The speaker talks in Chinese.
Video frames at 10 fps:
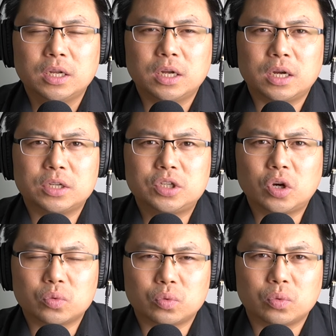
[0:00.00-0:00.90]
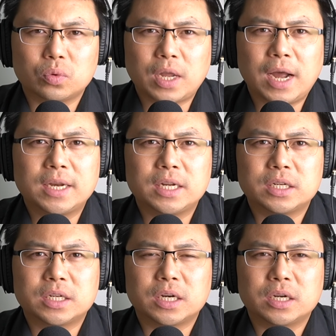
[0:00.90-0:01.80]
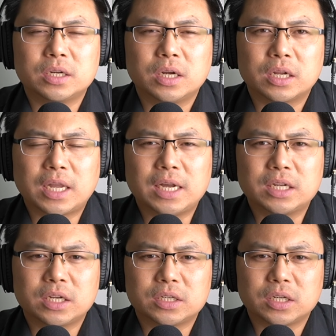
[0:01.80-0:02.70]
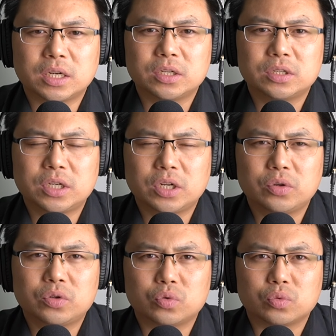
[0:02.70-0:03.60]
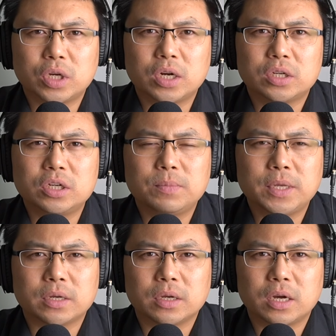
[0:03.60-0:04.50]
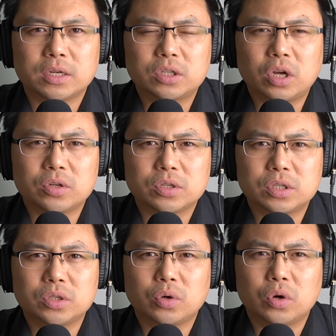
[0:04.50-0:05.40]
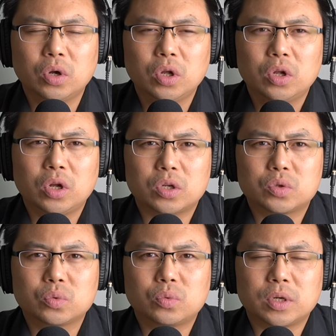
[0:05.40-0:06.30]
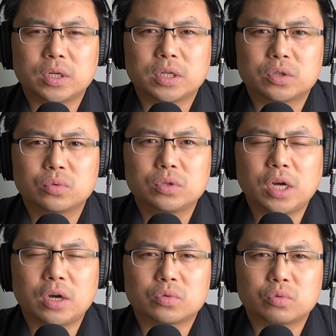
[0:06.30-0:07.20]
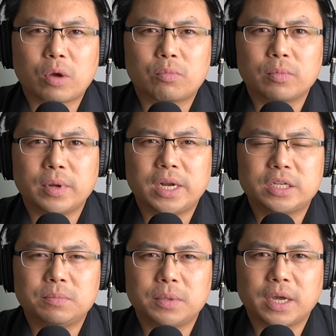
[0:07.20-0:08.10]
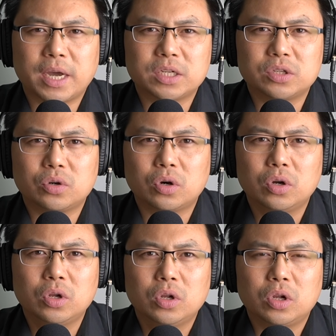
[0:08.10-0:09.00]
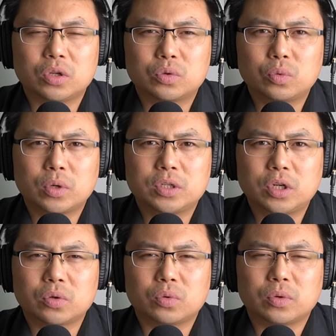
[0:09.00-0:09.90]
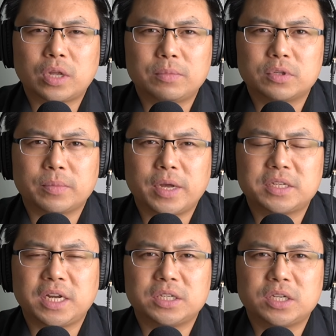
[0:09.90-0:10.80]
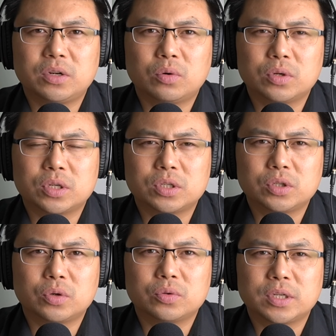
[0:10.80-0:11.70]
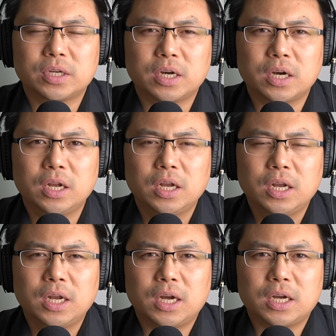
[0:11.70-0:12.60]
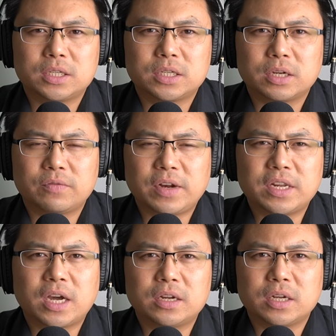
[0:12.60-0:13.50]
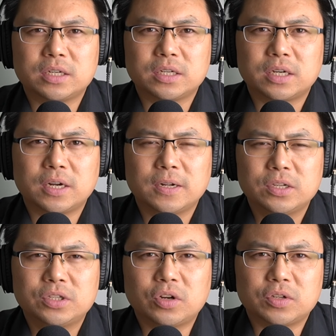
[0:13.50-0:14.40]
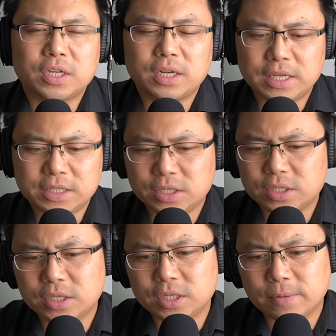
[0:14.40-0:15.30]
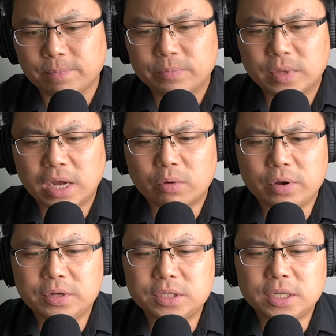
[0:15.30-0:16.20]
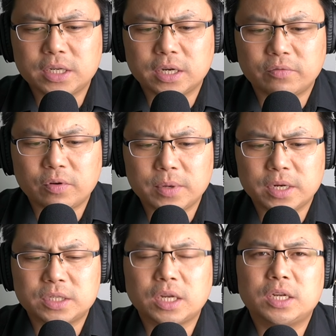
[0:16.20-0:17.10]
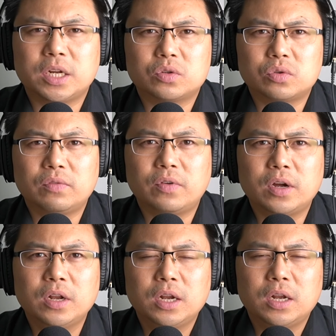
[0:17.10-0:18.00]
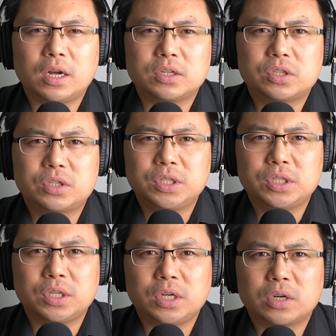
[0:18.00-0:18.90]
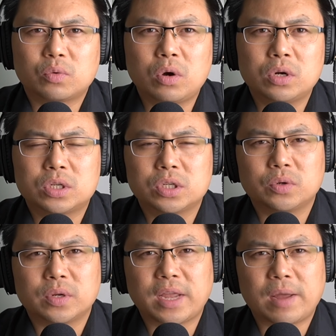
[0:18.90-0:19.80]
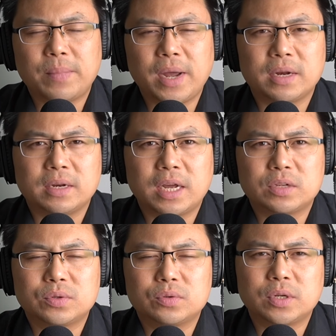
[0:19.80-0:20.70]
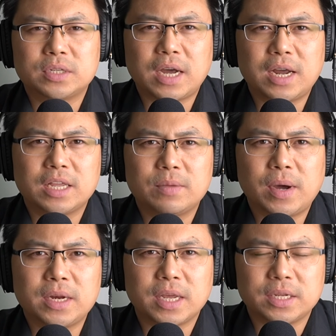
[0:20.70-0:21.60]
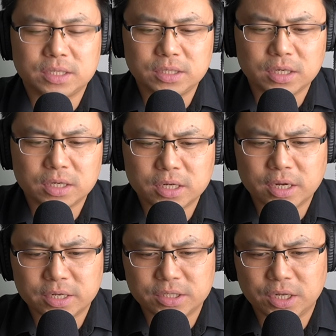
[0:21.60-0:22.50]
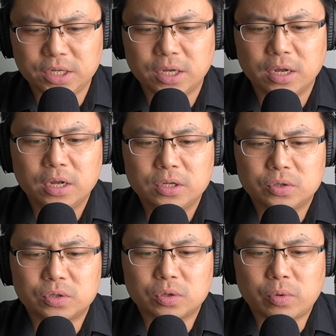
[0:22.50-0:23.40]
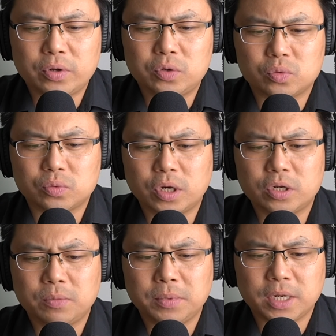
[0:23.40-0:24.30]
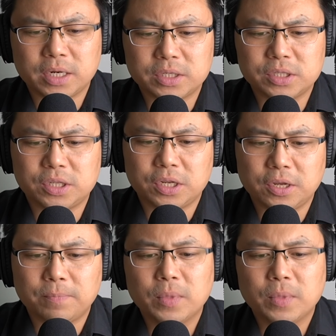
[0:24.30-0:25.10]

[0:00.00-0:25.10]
呃，教徒他的这个呃，他的这个相当于主教的任命啊，到底是由呃中国的这个宗教主管部门来任命，还是由呃中国的教徒他们怎么样产生，或者是由这个？呃，这个梵蒂冈的这个教廷来进行认定。那关于这个方面的争议呢，双方啊进行了旷日持久的谈判。那最终呢，在二零一八年形成了这样一个协议，就是关于主教任命的临时协议。